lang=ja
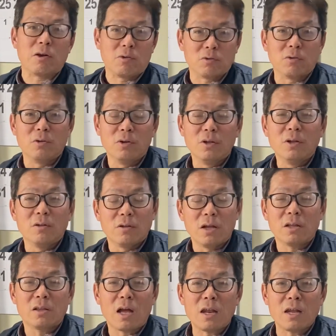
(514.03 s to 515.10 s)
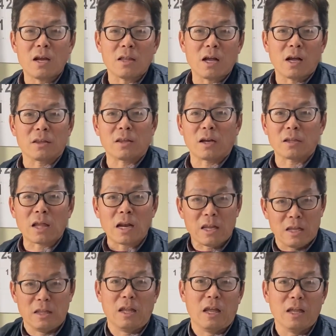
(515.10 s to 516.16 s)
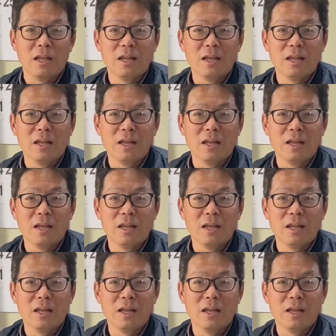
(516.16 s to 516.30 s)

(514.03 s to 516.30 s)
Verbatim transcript: ろ絶対ある、うん、たりがなかったら足りひんねん